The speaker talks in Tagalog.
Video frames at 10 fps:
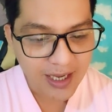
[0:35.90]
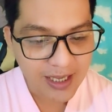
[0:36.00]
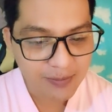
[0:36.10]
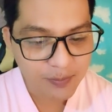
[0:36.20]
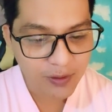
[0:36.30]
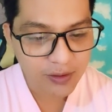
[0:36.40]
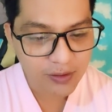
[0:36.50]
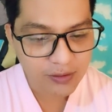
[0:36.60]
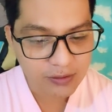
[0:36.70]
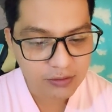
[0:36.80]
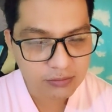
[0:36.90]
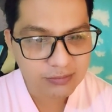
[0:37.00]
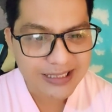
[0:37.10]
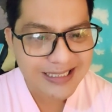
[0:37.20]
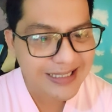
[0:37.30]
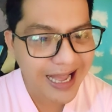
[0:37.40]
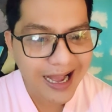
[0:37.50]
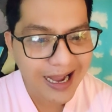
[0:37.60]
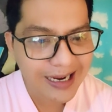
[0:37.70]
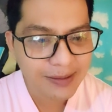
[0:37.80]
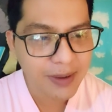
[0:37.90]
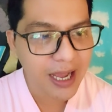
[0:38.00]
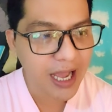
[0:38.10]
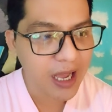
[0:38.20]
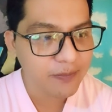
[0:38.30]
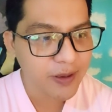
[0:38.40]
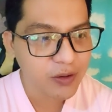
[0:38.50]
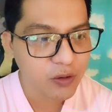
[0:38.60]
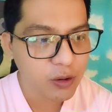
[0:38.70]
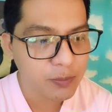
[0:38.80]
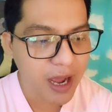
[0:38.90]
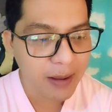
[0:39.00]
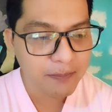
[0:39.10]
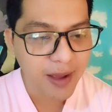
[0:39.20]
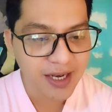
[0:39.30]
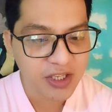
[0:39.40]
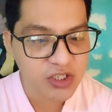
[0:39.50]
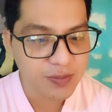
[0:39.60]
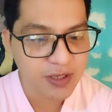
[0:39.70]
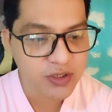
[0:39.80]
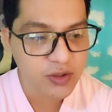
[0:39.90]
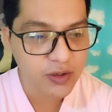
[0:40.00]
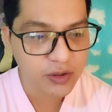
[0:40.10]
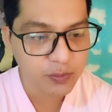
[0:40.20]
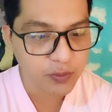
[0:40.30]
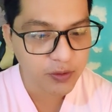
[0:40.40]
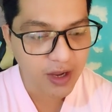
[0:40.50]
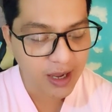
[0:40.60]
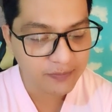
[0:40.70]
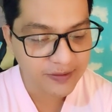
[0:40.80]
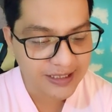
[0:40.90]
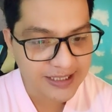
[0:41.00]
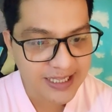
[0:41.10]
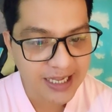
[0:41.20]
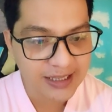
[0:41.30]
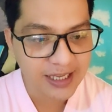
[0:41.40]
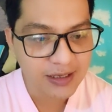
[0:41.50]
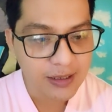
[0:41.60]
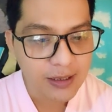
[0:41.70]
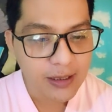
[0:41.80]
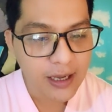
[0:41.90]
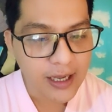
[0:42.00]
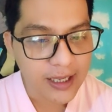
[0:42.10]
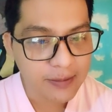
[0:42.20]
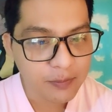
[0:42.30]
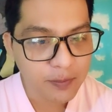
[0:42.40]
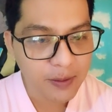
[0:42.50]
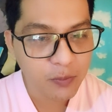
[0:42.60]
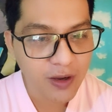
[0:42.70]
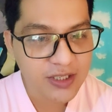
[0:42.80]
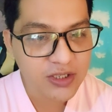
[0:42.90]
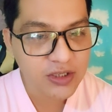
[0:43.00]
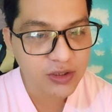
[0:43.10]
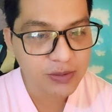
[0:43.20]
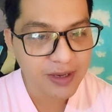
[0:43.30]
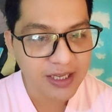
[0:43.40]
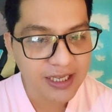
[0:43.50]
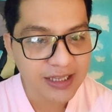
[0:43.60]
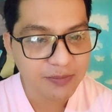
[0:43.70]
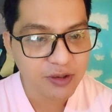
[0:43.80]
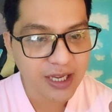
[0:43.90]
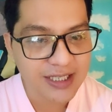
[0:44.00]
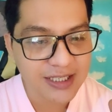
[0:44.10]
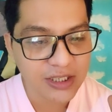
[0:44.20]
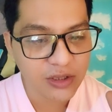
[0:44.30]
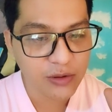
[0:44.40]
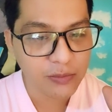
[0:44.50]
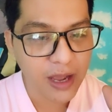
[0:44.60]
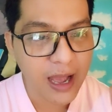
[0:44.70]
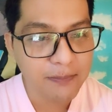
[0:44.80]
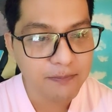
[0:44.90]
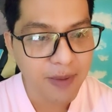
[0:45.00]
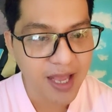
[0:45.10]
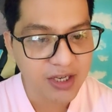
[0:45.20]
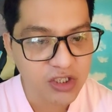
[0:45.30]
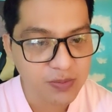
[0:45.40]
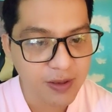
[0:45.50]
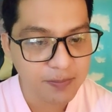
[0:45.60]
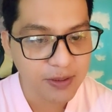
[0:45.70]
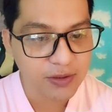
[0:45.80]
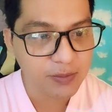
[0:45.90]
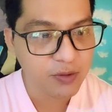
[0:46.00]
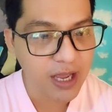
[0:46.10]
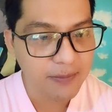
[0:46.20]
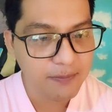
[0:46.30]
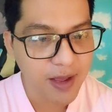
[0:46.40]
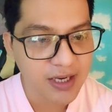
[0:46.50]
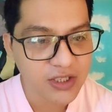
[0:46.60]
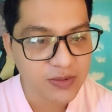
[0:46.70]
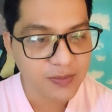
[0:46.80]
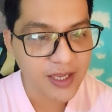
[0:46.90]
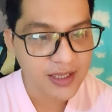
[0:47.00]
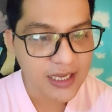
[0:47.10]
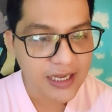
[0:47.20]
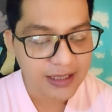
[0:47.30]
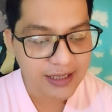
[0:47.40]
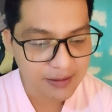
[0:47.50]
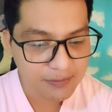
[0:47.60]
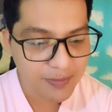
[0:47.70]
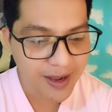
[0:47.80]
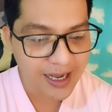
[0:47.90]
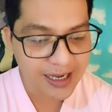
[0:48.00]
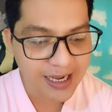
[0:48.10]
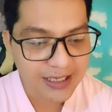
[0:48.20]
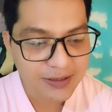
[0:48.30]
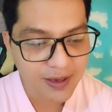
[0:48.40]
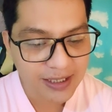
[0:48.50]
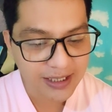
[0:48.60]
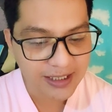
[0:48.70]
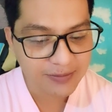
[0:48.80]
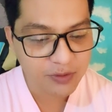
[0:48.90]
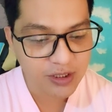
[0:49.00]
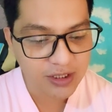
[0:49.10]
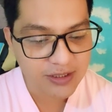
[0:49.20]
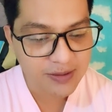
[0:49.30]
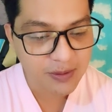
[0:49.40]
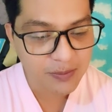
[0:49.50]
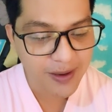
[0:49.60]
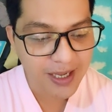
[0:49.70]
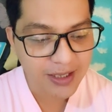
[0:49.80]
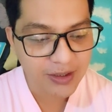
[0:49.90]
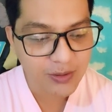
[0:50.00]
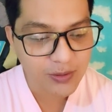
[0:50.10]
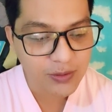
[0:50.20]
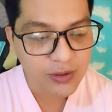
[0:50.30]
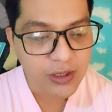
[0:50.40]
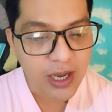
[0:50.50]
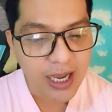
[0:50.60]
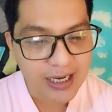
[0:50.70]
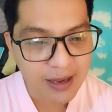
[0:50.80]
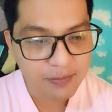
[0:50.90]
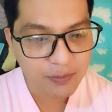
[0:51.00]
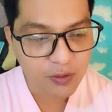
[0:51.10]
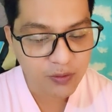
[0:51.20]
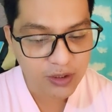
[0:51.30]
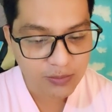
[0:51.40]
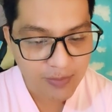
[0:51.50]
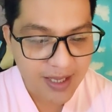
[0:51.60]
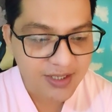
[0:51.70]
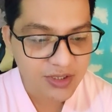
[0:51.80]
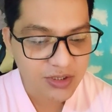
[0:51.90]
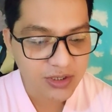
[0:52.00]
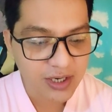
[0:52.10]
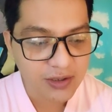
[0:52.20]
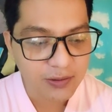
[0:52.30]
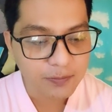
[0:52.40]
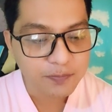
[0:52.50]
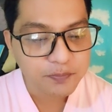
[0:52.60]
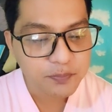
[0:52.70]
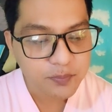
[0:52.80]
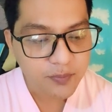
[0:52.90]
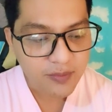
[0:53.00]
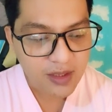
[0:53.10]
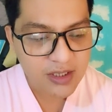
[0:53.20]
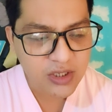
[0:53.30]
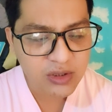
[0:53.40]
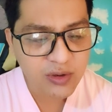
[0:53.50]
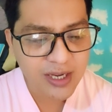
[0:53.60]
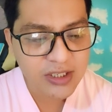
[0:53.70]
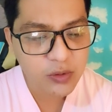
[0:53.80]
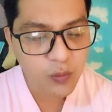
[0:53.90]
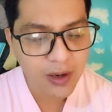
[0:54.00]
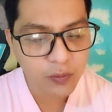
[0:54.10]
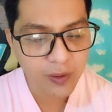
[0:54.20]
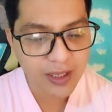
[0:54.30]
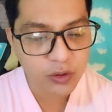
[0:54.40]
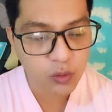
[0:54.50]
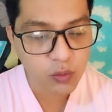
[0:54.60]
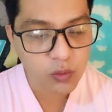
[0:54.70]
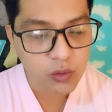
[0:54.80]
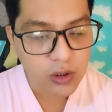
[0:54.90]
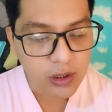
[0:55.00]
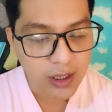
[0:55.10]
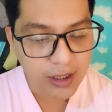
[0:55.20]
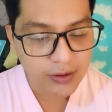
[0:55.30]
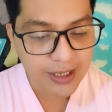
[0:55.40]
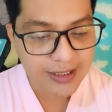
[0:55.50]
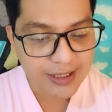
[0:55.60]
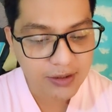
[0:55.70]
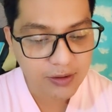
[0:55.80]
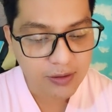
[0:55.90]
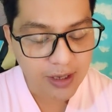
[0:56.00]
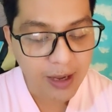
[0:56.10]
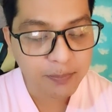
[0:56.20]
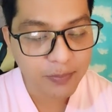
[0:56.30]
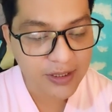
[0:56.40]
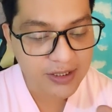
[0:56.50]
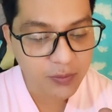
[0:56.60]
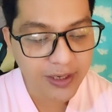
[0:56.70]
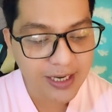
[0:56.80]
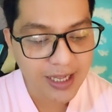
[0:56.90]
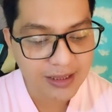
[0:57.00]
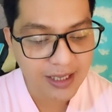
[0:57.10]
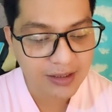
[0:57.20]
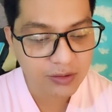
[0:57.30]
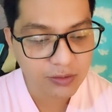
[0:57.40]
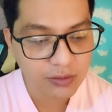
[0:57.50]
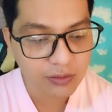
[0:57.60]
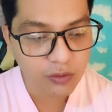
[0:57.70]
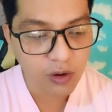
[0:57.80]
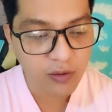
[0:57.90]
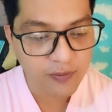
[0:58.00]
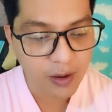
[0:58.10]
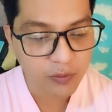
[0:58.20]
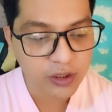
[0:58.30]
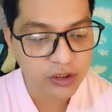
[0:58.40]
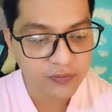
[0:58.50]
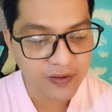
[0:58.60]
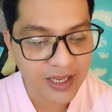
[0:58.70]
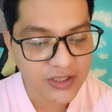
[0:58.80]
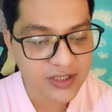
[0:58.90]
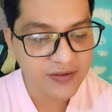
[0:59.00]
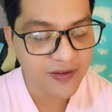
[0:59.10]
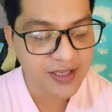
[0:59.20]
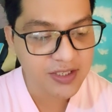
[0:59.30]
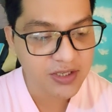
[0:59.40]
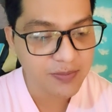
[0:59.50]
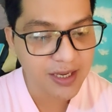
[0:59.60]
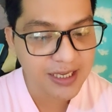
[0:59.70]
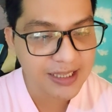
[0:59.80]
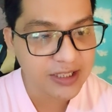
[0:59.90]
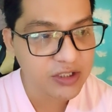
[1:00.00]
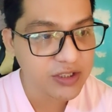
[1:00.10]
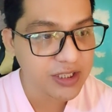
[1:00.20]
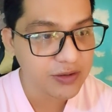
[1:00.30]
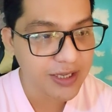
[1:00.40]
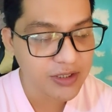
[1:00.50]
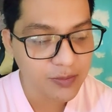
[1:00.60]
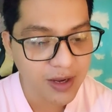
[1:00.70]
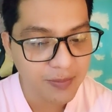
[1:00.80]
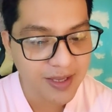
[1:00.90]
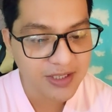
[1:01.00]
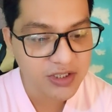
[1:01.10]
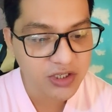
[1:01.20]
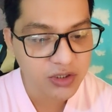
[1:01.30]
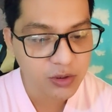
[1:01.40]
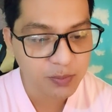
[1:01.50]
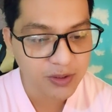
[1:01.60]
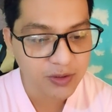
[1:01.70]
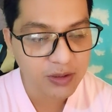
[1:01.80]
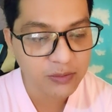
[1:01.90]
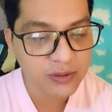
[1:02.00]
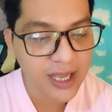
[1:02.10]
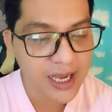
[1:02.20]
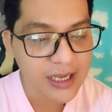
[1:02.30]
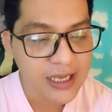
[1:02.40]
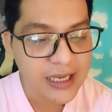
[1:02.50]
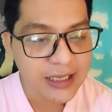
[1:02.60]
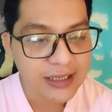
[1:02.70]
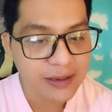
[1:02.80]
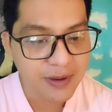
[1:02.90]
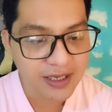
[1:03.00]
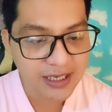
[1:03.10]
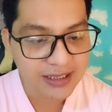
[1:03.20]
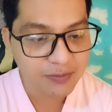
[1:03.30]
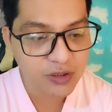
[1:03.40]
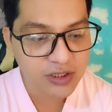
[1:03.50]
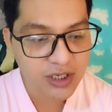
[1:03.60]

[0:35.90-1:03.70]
Ayan po, yung listahan ng mga app, ano, of app management. So, ito po yung app list natin. Ayan po, pagbukas nyo noon, makikita mo guys dito yung app management. Pindutin mo yung app management. Then, baba ka guys, makikita mo dito sa baba yung hanapin mo yung iyong messenger. Ano, So ito guys yung one way to ano guys, ano, uh, first way natin to off our notifications sa Messenger. Makikita niyo dito guys yung mga Messenger niyo, pindutin niyo lang. Then makikita mo